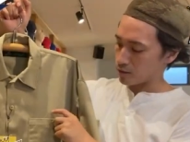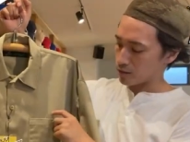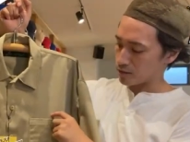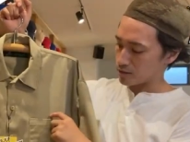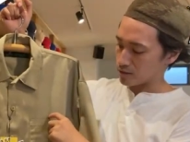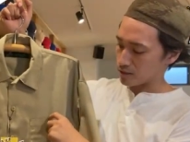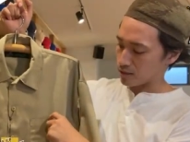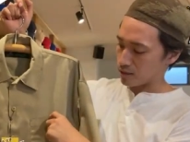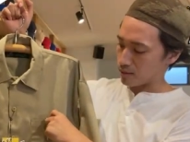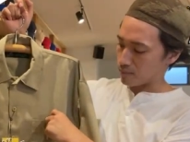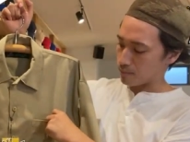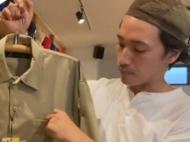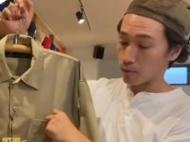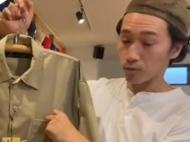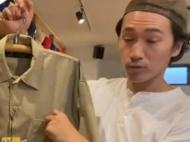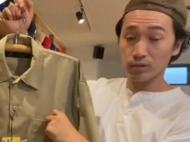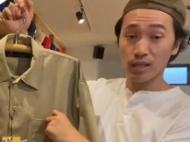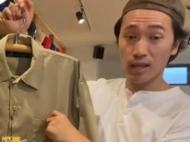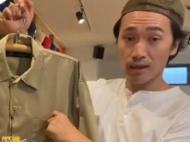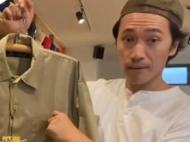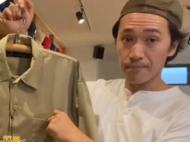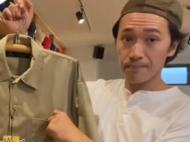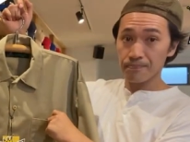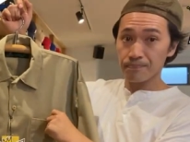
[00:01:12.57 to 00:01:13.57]
はですね、
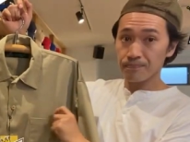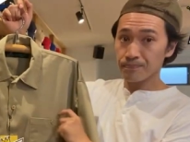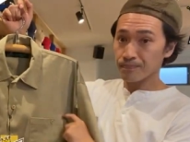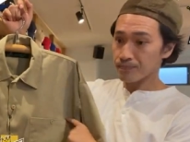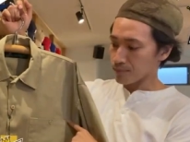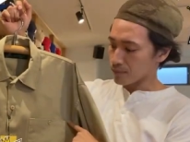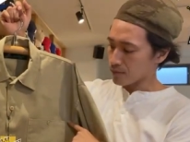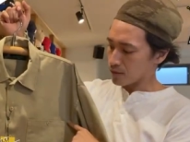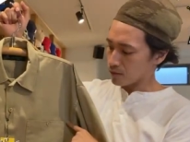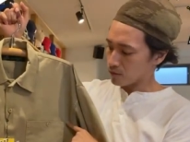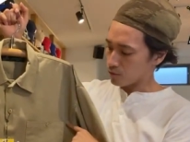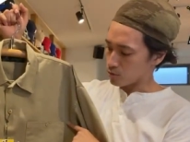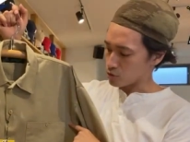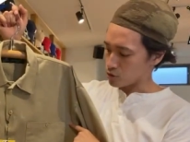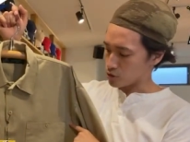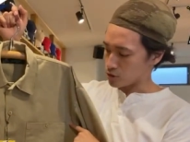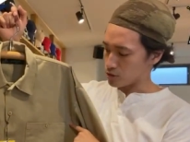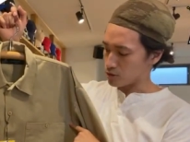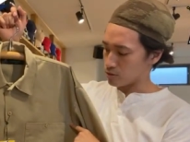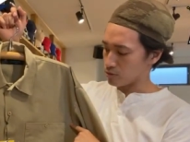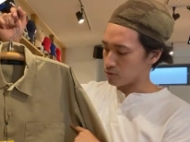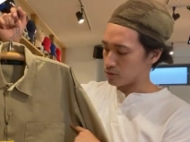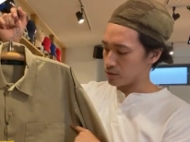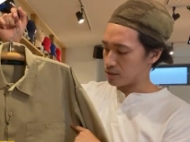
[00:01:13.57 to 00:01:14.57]
ボタンの
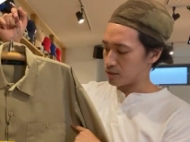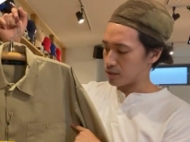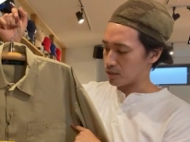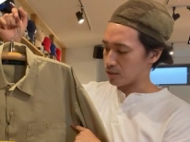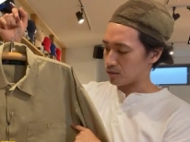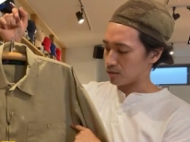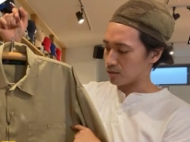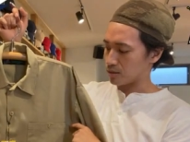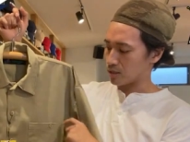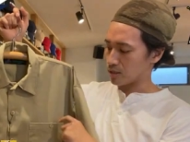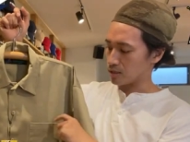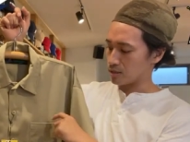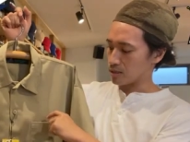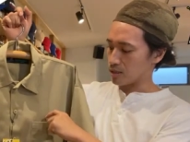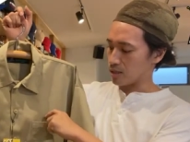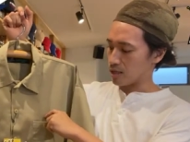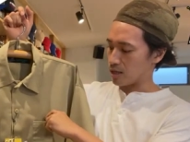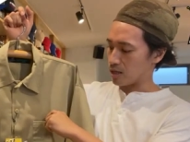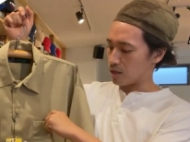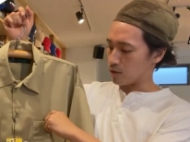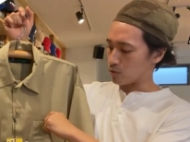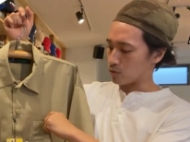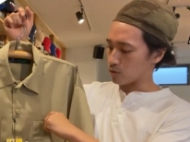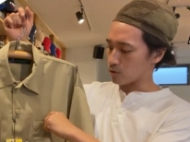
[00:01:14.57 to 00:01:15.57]
仕様になってい
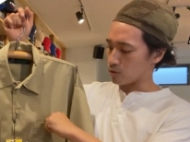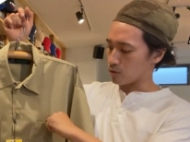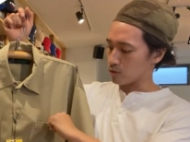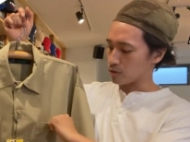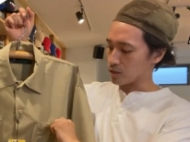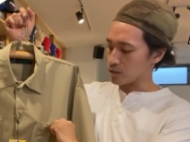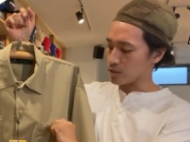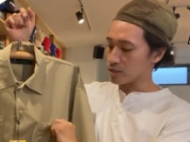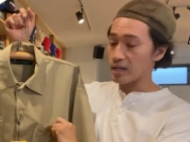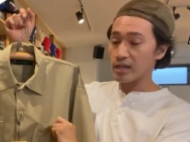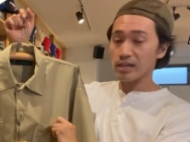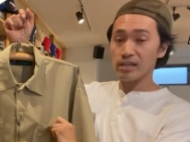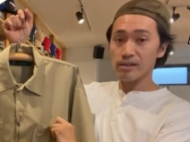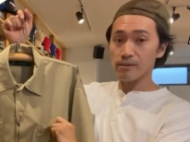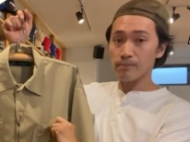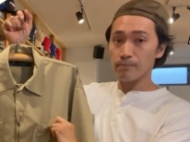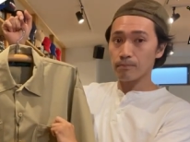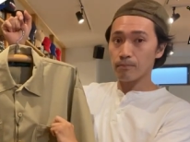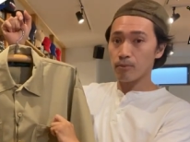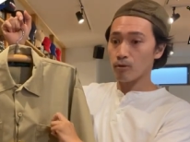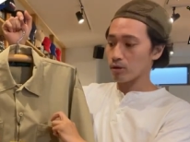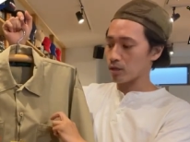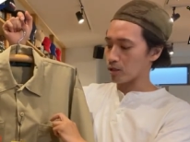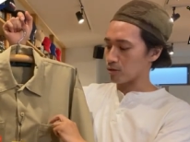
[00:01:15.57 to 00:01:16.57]
て、この左
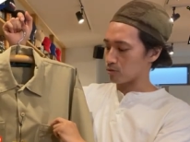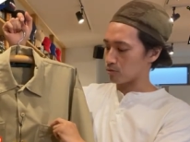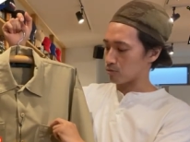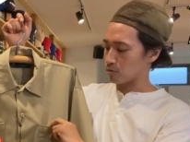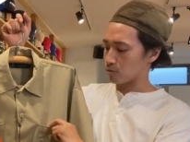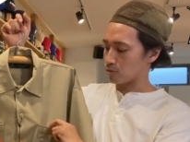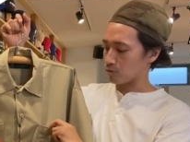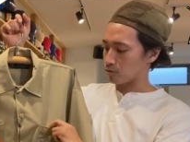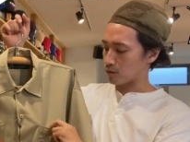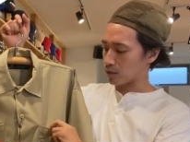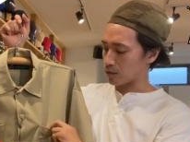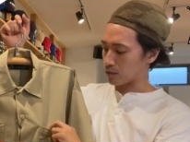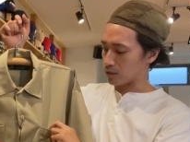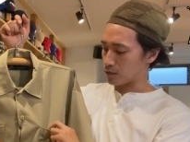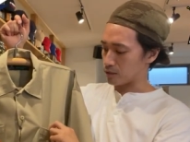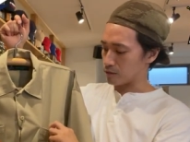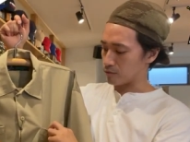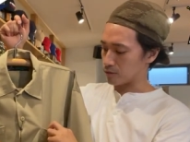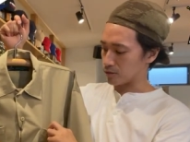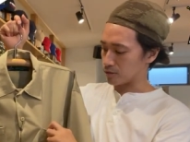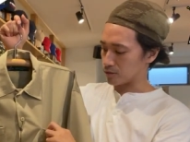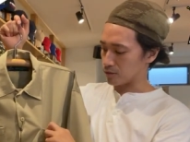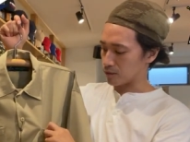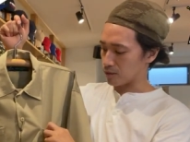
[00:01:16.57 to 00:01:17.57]
ポケットの中
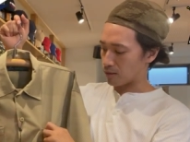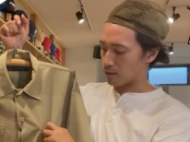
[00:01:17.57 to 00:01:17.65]
にはです